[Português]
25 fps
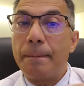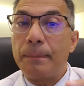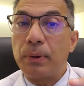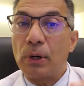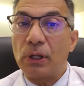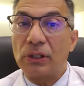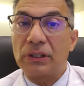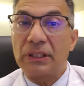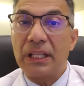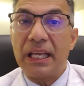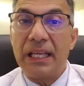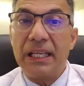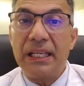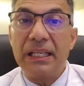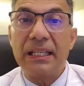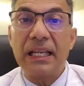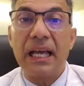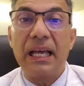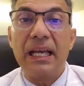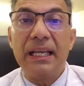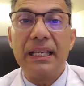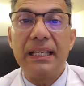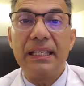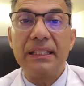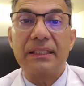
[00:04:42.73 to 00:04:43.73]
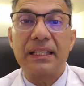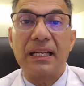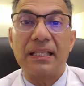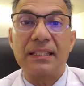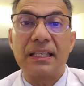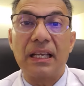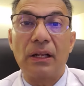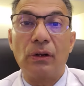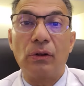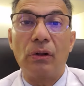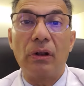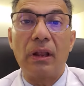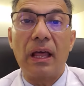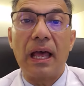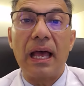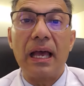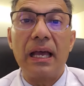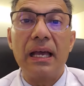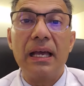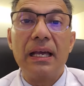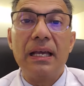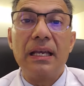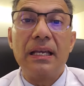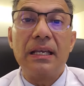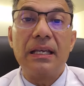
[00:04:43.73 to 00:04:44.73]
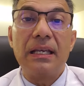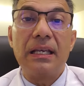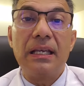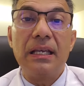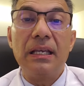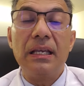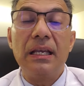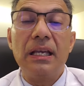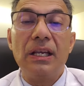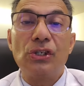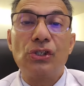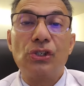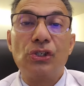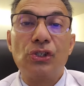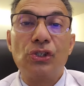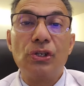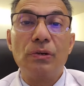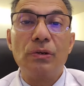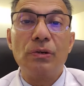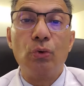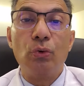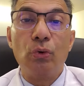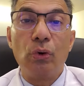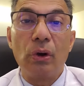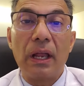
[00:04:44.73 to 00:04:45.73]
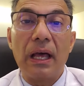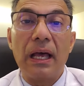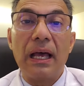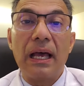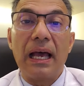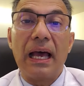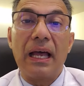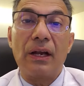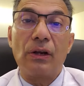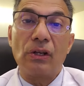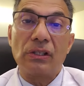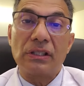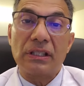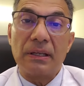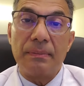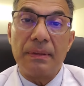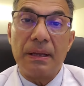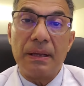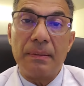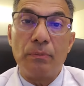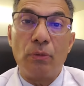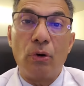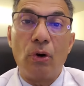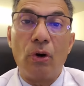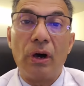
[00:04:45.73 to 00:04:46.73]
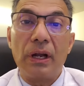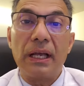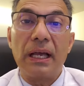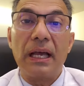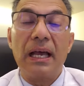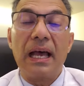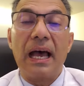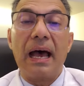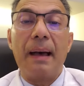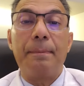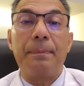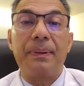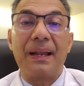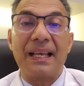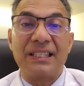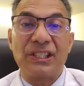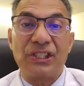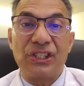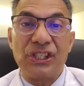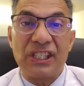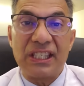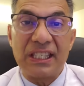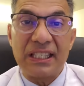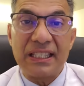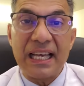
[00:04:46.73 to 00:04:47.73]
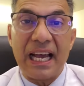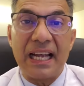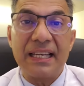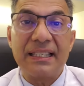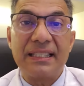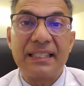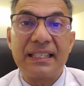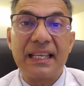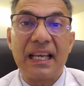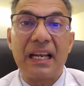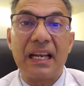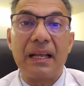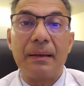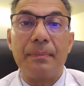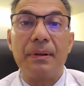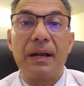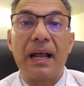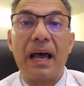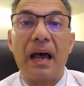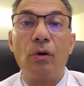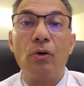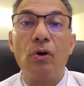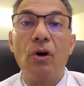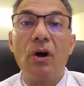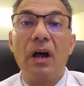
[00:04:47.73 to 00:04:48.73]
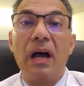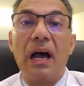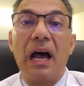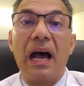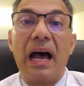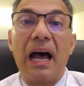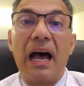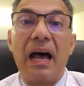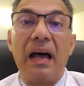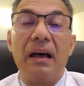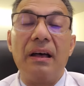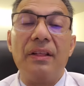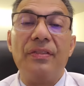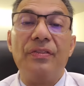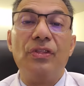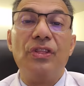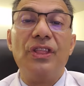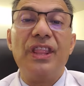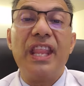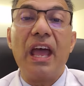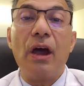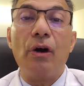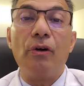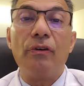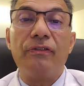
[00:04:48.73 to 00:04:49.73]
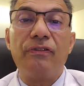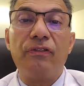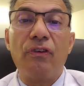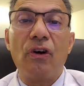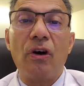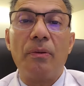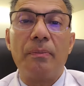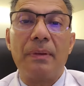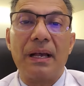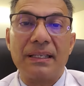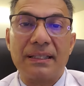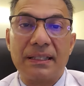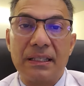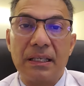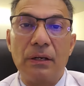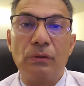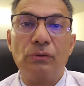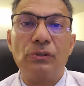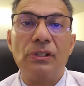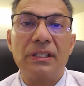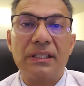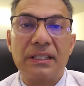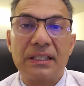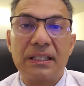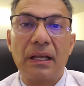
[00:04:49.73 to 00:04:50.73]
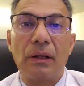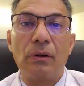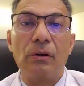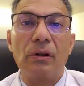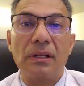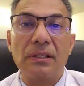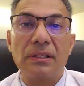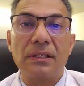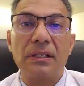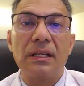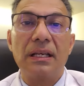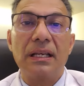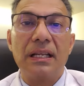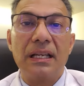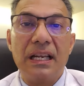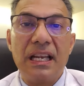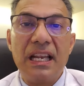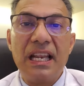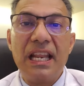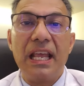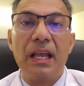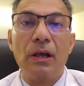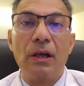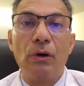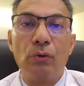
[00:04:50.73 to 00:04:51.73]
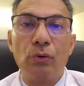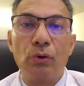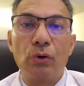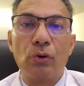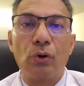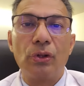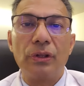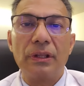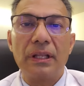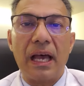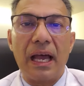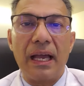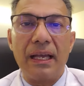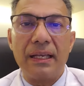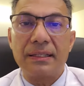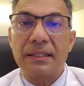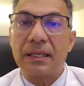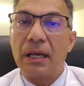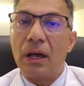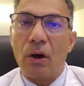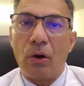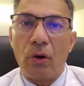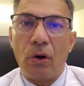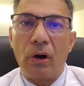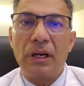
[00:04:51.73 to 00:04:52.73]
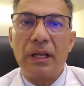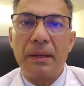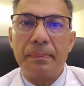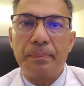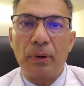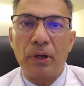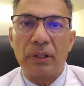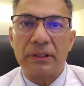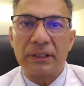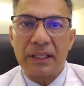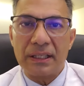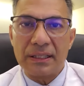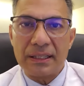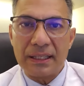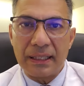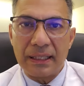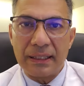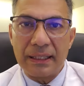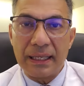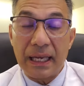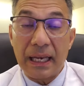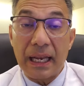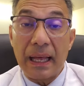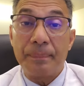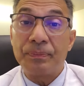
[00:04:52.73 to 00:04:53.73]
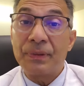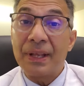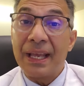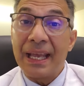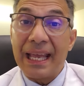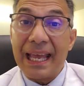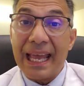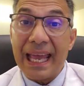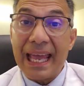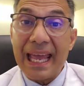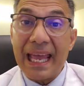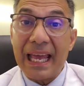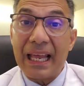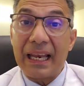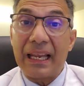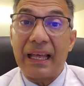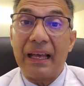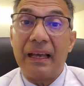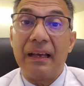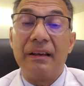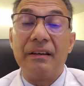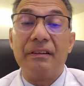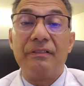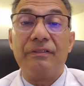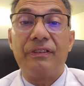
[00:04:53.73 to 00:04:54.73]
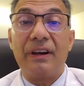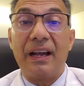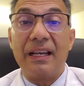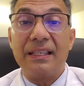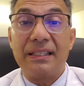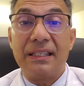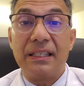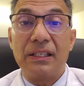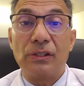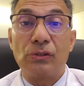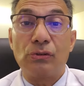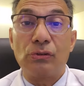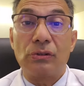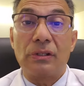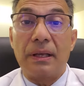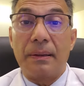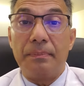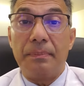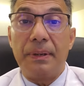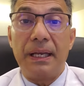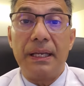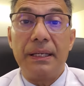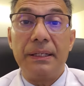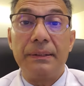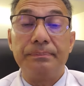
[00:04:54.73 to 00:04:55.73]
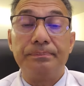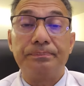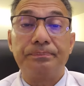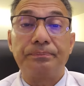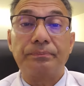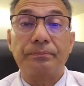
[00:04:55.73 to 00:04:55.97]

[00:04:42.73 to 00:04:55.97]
proteína intracelular que estimula a nossa memória, a plasticidade cerebral, a neoformação de células neuronais. Olha a importância dela. Ela faz isso também